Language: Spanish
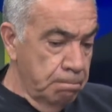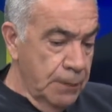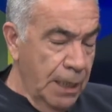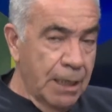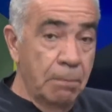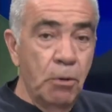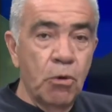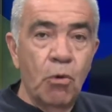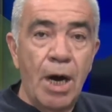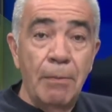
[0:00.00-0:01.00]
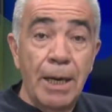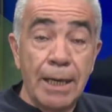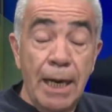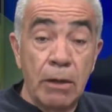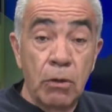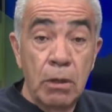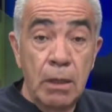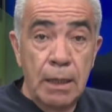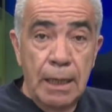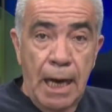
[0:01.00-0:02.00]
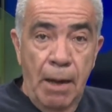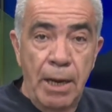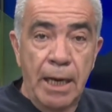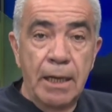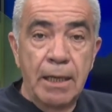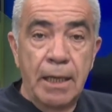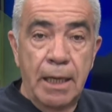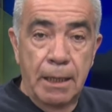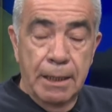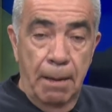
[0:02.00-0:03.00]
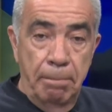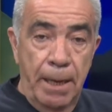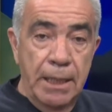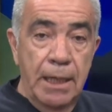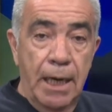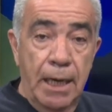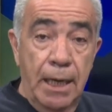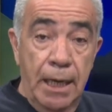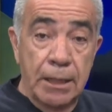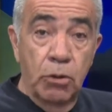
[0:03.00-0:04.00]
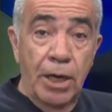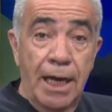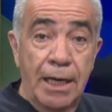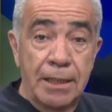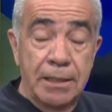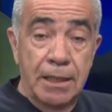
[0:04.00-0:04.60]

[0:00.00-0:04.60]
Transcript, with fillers: Que pocos hablan, claro. Hablar en campañas electorales